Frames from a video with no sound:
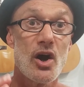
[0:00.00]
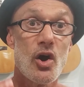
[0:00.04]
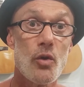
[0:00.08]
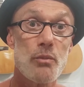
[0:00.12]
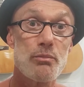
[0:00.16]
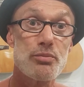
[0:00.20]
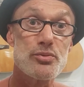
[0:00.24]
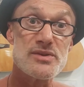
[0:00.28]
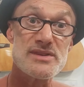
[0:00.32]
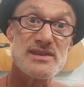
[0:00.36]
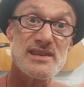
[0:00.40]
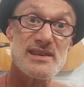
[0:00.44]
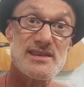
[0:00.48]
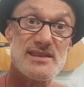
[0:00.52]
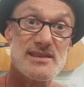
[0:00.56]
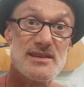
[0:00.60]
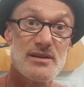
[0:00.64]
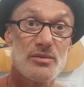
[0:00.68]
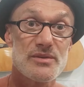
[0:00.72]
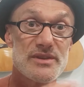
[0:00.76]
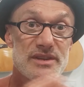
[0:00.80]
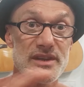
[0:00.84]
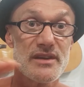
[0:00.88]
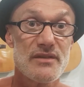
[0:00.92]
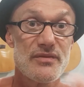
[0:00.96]
A
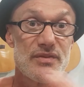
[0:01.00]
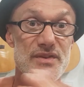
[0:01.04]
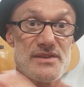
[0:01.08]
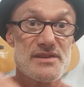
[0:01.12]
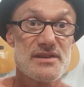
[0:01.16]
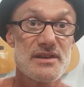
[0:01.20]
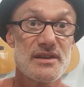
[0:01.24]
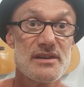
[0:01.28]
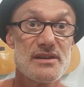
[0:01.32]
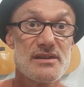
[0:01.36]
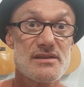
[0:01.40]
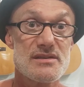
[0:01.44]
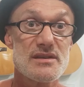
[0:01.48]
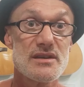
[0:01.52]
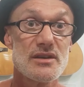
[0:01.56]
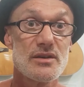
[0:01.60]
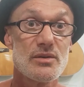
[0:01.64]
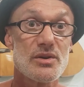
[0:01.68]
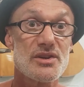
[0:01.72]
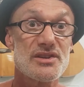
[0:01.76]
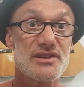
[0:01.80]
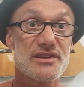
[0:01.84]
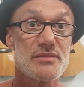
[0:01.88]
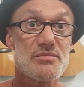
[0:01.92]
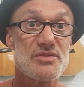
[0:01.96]
oposição tem que fazer isso e
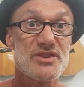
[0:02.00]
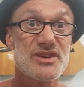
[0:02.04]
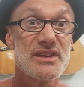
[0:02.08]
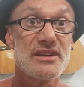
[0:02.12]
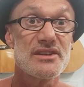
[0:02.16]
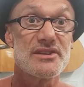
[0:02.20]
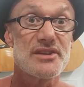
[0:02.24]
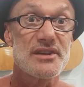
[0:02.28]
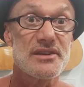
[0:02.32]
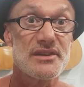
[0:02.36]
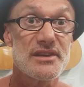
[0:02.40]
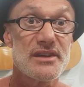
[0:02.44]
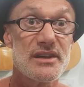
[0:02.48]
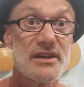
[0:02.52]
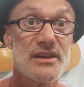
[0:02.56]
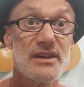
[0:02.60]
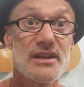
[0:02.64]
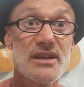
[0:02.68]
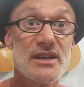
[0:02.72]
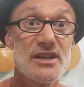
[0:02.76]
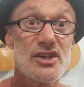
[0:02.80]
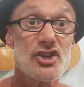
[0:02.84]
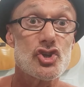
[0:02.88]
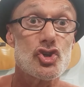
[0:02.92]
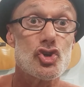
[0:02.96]
nós temos que entreter
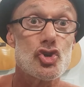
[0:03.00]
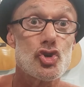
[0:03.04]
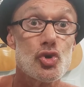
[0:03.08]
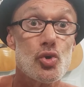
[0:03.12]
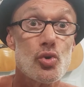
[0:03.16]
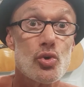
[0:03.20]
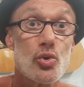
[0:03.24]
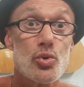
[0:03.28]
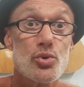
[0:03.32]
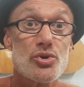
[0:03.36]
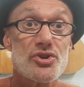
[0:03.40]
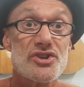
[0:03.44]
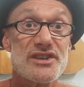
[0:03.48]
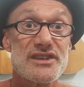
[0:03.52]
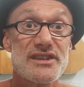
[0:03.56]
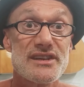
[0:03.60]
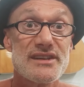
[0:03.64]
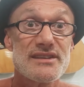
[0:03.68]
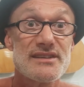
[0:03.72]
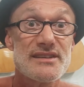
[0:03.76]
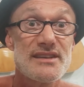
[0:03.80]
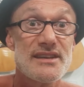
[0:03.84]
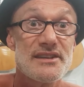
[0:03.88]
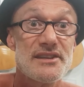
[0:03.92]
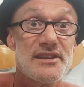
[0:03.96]
neste jogo
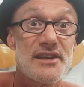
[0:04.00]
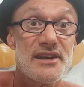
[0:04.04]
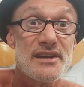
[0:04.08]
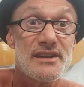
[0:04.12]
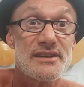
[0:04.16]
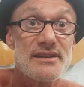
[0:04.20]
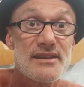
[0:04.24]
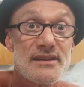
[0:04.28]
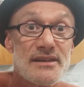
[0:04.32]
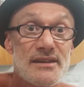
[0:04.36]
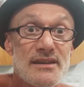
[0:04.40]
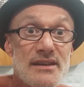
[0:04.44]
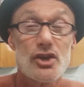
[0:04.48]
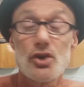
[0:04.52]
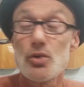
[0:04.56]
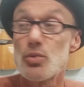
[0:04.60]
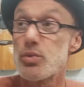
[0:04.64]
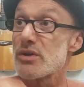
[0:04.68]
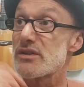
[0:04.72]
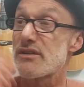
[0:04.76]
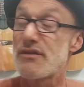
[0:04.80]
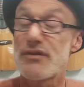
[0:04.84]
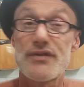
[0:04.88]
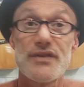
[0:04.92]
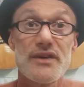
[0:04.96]
constante da treta. Que o
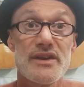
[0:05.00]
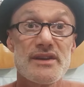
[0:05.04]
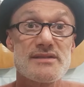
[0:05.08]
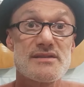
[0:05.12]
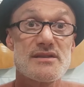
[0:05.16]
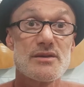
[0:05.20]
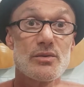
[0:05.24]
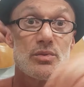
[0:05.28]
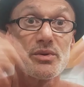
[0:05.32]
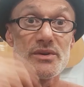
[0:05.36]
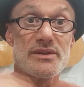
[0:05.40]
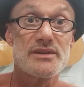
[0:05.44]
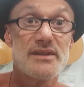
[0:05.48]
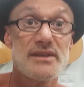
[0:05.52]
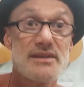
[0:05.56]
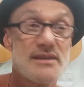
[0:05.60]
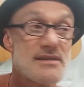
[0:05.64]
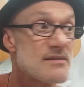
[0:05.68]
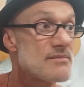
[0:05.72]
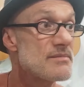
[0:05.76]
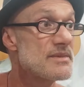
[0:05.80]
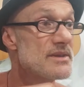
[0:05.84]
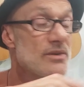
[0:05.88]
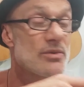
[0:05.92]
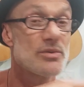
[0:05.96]
outro fez e o outro
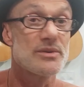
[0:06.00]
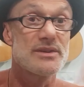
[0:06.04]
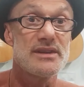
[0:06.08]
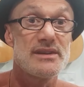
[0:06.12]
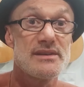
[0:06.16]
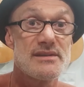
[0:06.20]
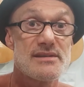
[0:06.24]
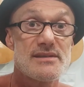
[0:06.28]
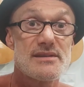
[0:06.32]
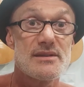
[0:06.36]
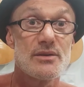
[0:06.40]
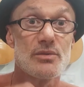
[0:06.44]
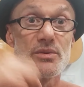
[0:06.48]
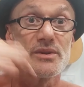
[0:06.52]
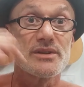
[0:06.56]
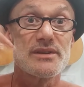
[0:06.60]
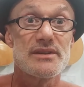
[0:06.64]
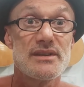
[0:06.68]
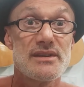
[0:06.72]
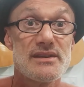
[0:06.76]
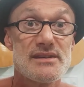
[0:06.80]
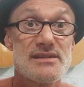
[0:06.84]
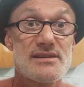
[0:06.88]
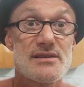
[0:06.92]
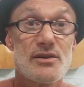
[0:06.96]
disse, e eu disse, e o outro
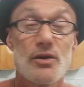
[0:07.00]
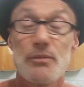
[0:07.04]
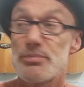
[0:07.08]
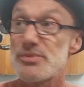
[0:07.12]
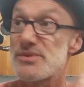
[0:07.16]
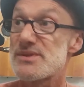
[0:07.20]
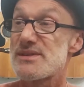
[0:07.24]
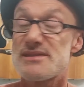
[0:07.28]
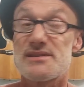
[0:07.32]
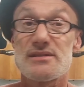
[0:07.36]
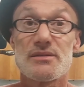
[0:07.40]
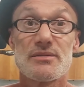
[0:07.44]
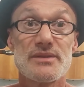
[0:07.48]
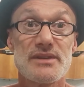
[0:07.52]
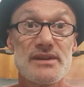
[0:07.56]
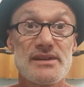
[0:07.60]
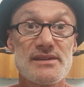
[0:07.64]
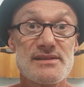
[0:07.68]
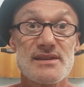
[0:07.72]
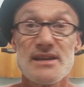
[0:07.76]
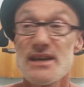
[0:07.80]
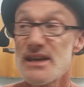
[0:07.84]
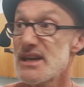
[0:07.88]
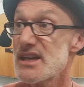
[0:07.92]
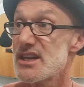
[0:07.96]
disse, e a oposição
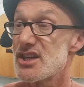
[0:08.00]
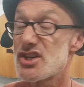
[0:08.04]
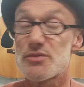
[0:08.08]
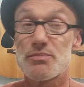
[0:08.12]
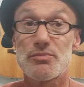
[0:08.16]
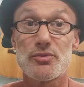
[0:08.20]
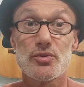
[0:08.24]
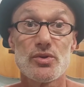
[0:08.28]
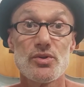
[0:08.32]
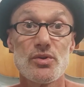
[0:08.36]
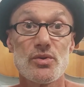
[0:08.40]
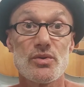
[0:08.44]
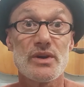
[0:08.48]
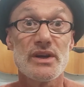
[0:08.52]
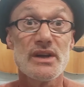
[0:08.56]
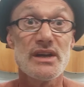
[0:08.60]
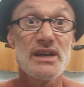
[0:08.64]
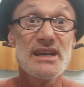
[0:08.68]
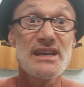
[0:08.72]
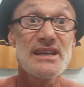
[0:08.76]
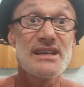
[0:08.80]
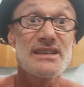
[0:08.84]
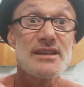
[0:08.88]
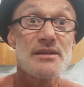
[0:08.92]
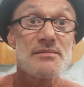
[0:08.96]
disse, e espetou-lhe
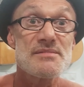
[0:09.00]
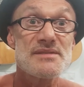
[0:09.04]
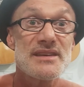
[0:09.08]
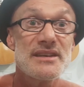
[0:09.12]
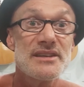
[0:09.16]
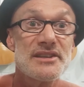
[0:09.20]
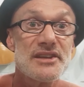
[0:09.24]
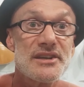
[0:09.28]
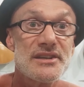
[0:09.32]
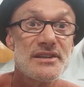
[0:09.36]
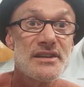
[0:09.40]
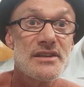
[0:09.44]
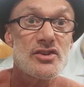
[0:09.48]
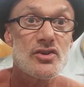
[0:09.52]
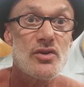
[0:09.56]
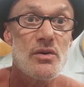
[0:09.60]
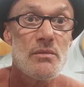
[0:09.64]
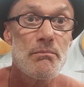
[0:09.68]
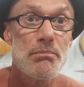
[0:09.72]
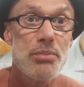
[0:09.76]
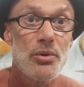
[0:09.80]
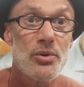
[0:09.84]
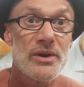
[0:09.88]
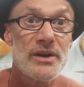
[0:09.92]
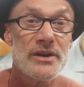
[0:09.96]
E andamos entretidos com
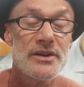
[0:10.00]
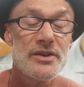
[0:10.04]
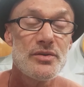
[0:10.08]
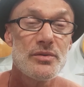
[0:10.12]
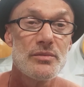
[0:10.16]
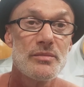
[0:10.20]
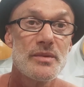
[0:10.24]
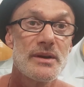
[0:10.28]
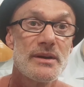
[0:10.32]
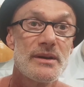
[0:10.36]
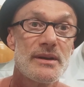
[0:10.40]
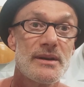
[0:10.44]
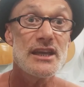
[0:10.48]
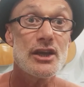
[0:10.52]
porra nenhuma.